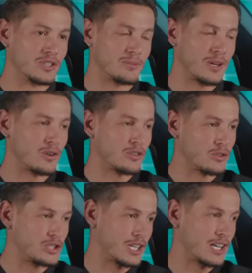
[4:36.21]
Però sto
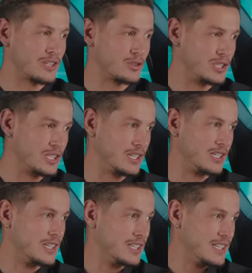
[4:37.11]
cercando di,
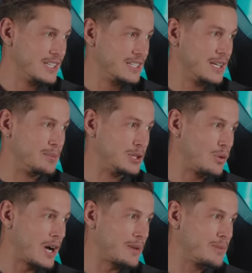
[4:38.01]
di
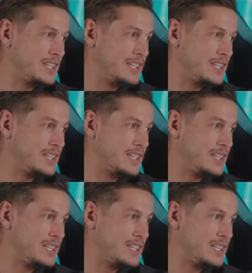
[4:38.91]
abituarmi